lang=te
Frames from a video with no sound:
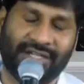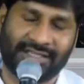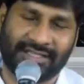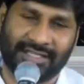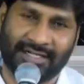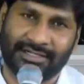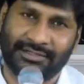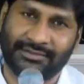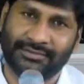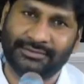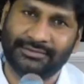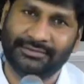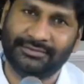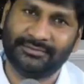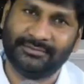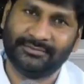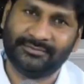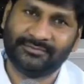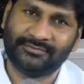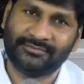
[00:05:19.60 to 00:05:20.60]
వెళతాడు
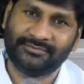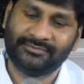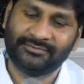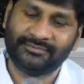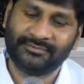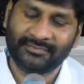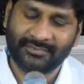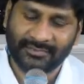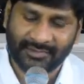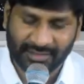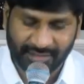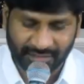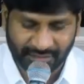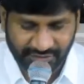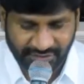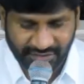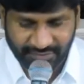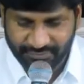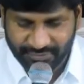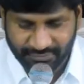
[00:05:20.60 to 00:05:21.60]

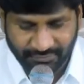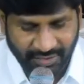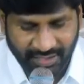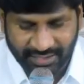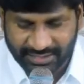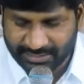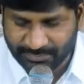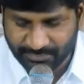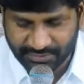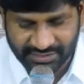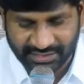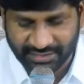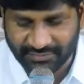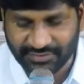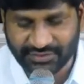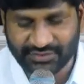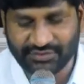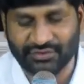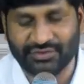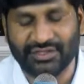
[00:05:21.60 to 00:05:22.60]
దేవుని వాక్యం
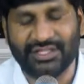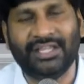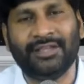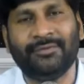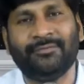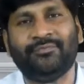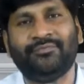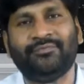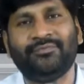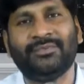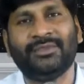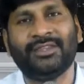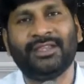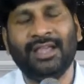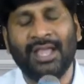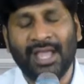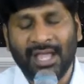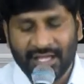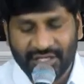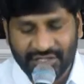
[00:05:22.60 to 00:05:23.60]
సెలవిస్తుంది
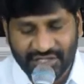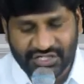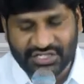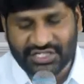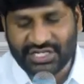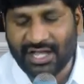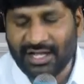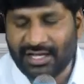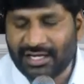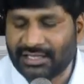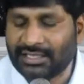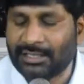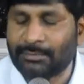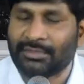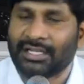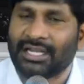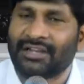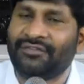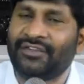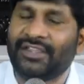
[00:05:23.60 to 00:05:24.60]
యశాగ్రంథం
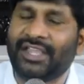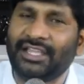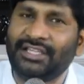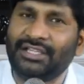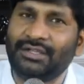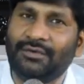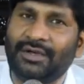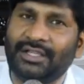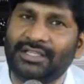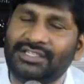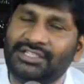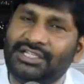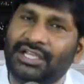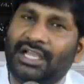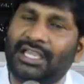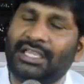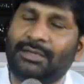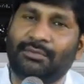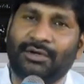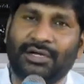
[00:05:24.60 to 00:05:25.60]
నలభై ఐదవ
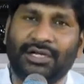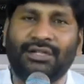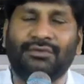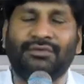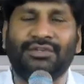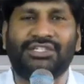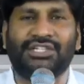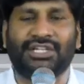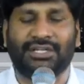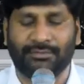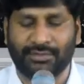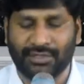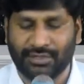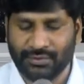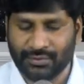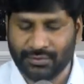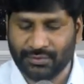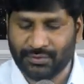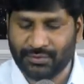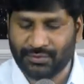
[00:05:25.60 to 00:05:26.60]
అధ్యాయం రెండవ
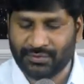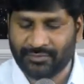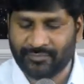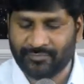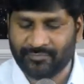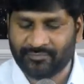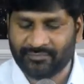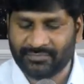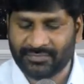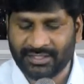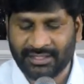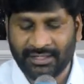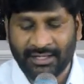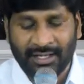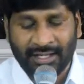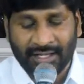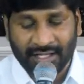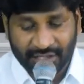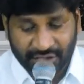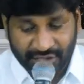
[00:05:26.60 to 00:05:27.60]
వచనంలో
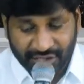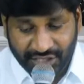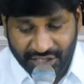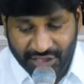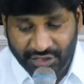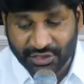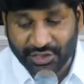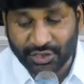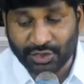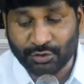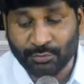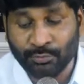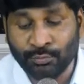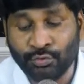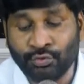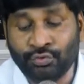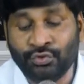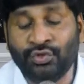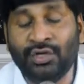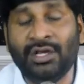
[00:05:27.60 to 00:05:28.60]
నేను నీకు
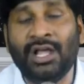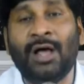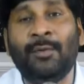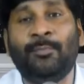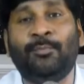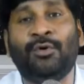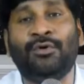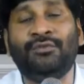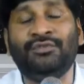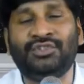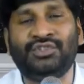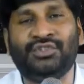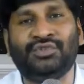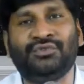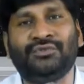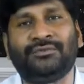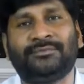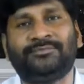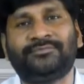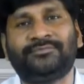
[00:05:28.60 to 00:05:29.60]
ముందుగా పోవచ్చు